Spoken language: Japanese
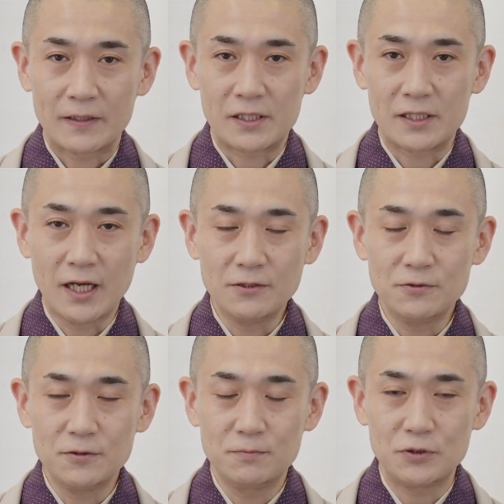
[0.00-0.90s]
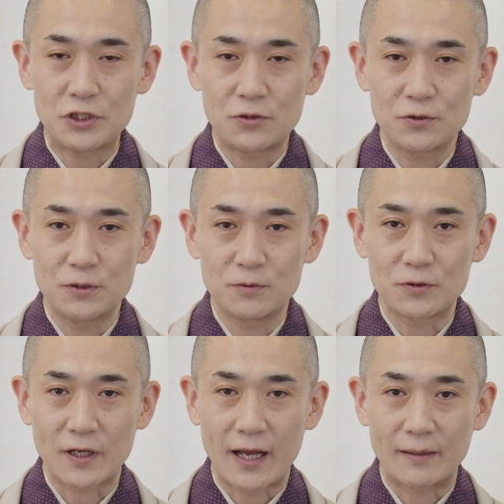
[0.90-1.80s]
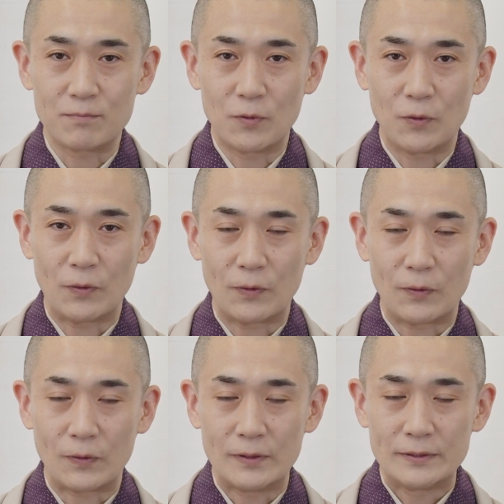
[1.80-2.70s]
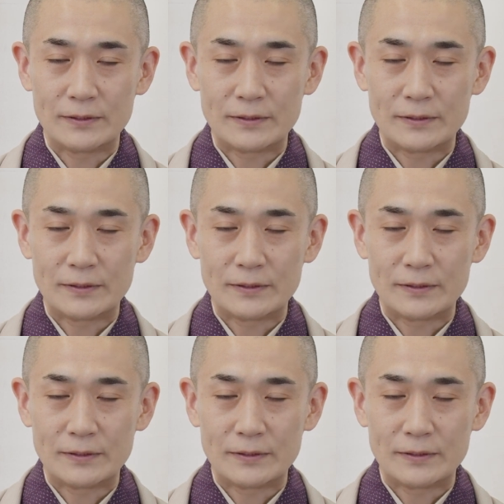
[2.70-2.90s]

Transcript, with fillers: 義太夫節というものがも